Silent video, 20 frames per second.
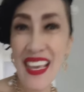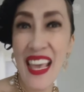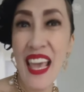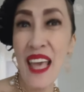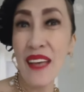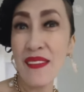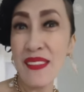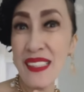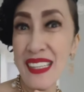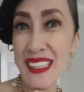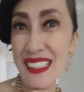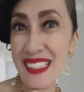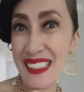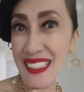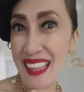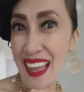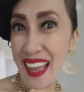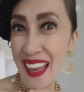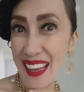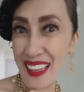MC
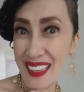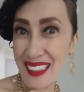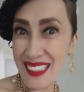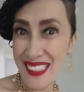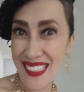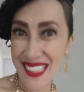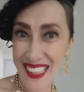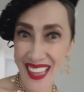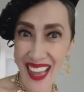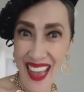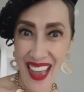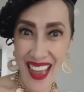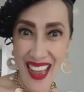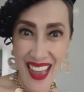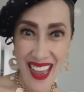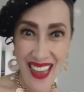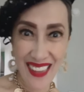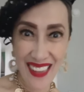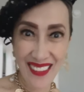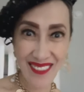Aesthetics
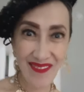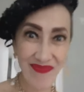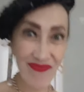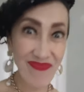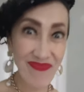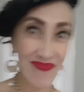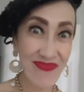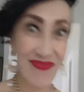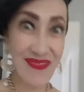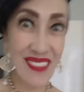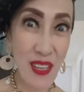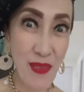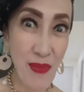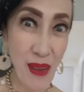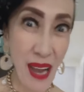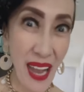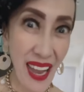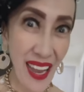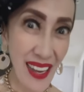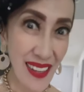yan.
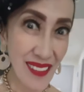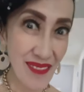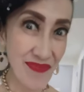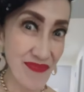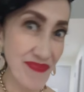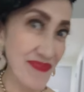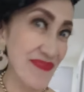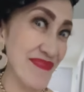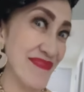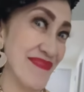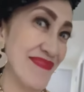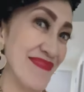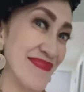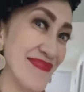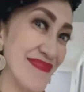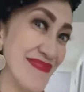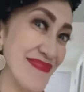Diba? Mm.